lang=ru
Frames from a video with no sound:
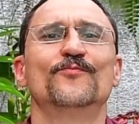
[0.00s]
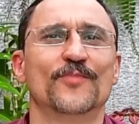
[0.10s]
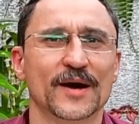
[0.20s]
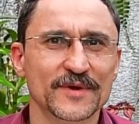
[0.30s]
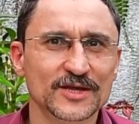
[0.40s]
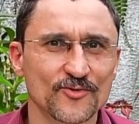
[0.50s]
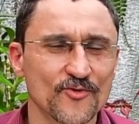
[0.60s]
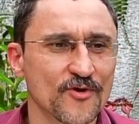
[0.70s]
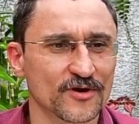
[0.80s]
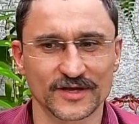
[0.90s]

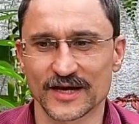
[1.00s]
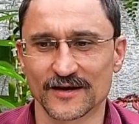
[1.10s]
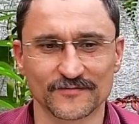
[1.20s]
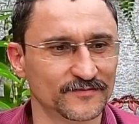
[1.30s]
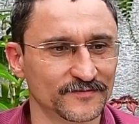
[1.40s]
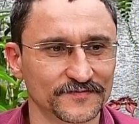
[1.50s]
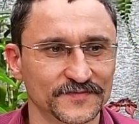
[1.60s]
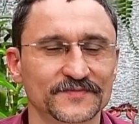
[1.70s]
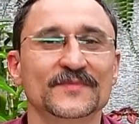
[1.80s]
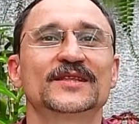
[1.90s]
помидор, там,
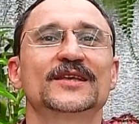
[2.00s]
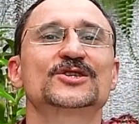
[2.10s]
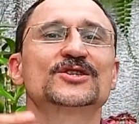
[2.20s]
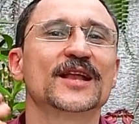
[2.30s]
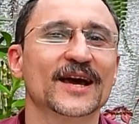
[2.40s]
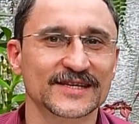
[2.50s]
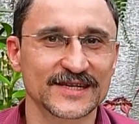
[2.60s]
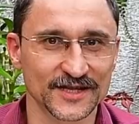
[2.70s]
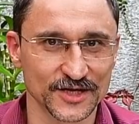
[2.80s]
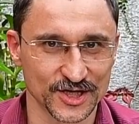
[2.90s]
даже для
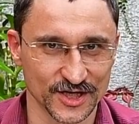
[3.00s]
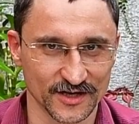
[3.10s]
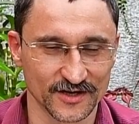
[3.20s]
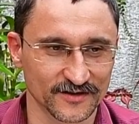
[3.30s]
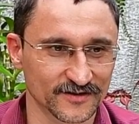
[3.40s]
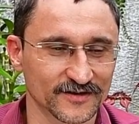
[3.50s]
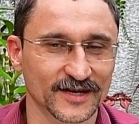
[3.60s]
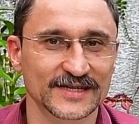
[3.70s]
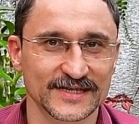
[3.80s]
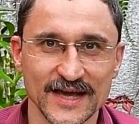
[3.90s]
розеточных э,
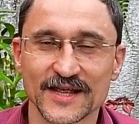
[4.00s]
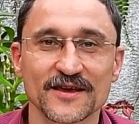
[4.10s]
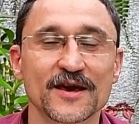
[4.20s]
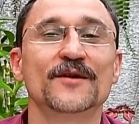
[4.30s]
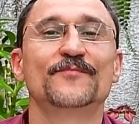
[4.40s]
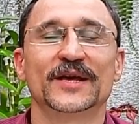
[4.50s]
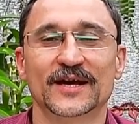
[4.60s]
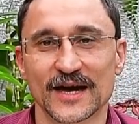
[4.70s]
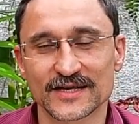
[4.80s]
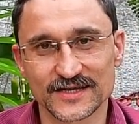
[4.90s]
растений
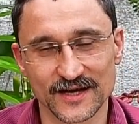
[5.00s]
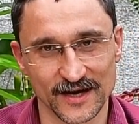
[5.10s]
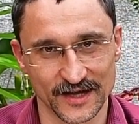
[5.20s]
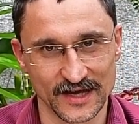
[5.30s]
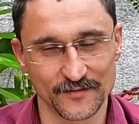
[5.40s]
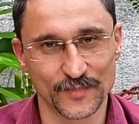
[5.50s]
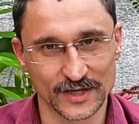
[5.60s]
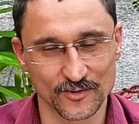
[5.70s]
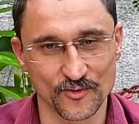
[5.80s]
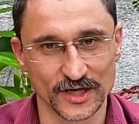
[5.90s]
прекрасно они
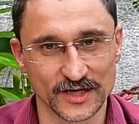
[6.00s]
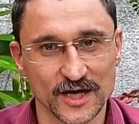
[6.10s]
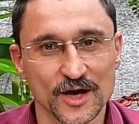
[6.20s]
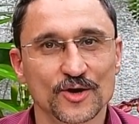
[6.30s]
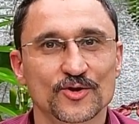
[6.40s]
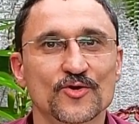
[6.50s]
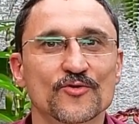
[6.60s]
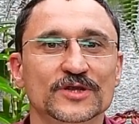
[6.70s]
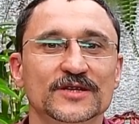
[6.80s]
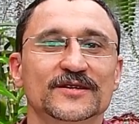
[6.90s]
подходят. Но
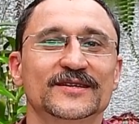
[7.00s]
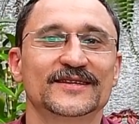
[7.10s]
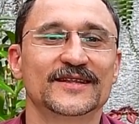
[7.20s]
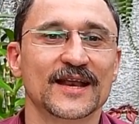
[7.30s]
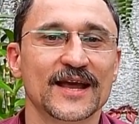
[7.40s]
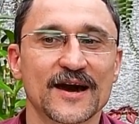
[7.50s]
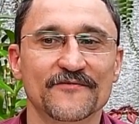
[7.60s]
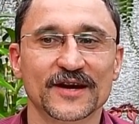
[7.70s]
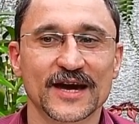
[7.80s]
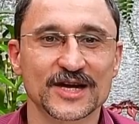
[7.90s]
вот для
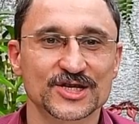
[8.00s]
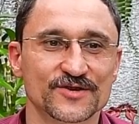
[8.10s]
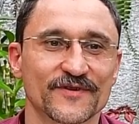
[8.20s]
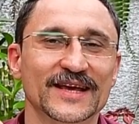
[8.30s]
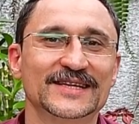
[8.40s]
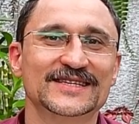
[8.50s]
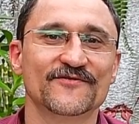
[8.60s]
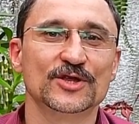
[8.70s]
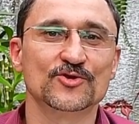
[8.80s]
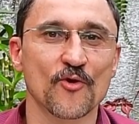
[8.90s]
выращивания
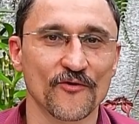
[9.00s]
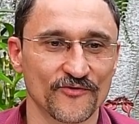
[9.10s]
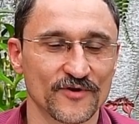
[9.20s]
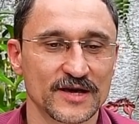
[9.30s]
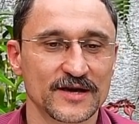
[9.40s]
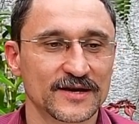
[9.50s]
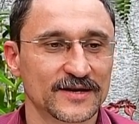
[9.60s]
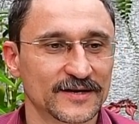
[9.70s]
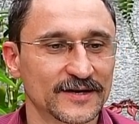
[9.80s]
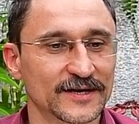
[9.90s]
цветов,
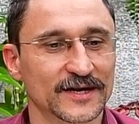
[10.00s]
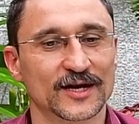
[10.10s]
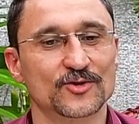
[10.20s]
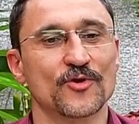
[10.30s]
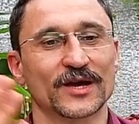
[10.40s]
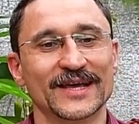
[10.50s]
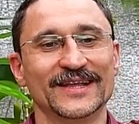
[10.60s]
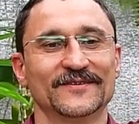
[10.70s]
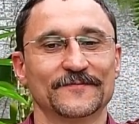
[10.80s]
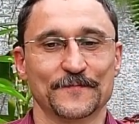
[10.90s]
а,
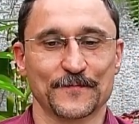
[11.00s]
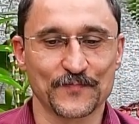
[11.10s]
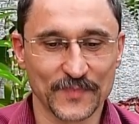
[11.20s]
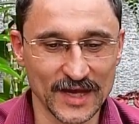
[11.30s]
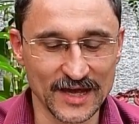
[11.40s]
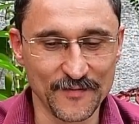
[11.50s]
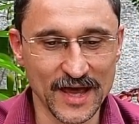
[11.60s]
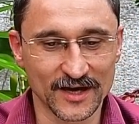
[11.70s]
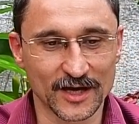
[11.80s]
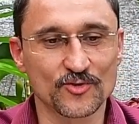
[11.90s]
которые,
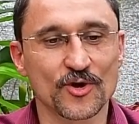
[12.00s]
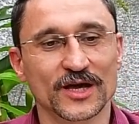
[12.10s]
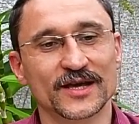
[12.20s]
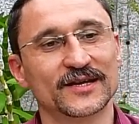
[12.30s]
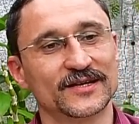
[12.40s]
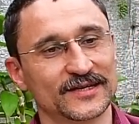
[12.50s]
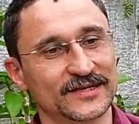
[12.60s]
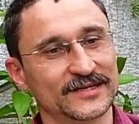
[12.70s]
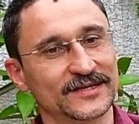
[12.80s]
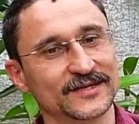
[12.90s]
име, которые,
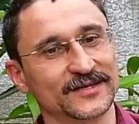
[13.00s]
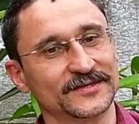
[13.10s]
э,